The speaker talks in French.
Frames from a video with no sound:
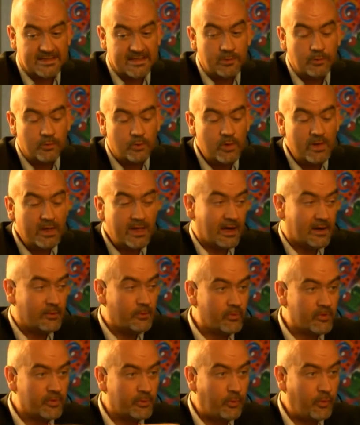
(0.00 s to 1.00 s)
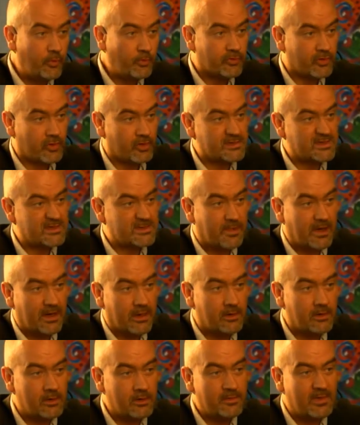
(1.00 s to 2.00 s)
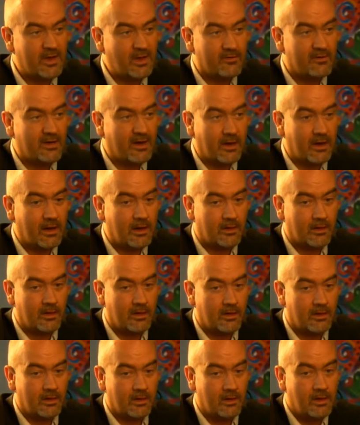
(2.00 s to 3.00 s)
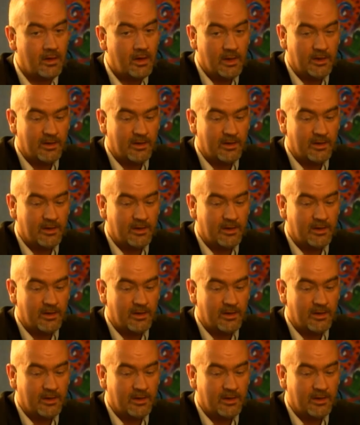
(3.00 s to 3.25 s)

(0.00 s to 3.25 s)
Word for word: c'est oui un monde plus transparent, mais on va,